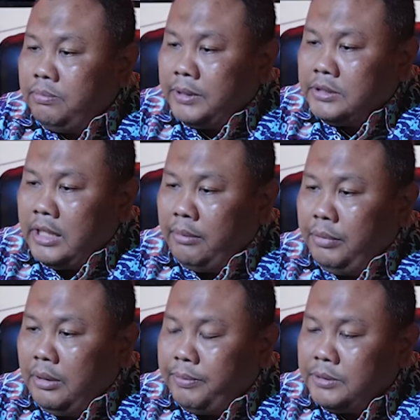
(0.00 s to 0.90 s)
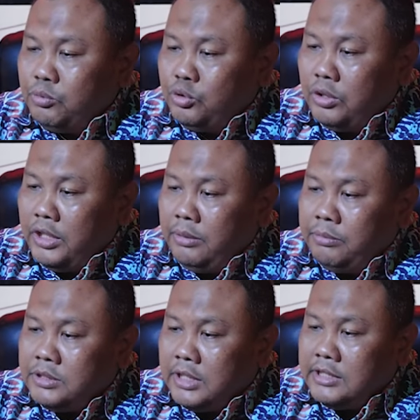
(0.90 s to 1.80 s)
pas diambil, pas muncul ini
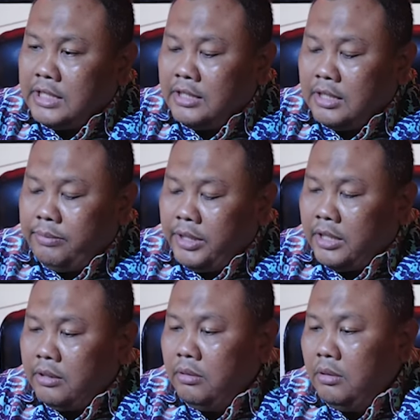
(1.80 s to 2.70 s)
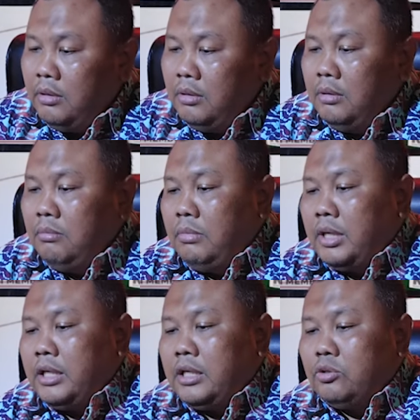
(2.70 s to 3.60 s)
misteri Sandra baik
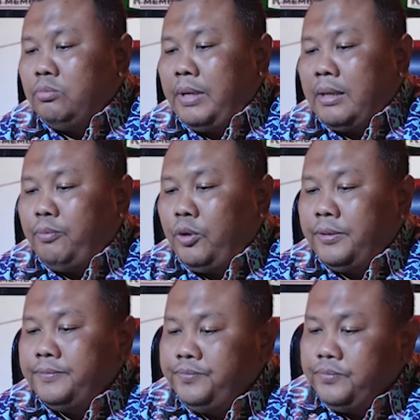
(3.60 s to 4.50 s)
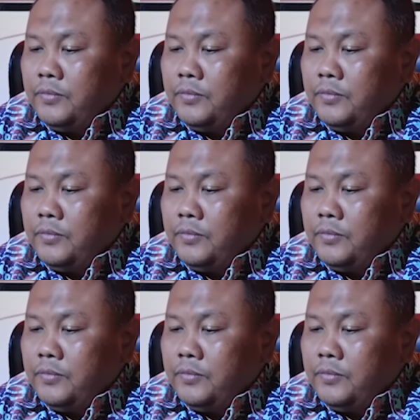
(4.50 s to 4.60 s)
bagi ketum parpol.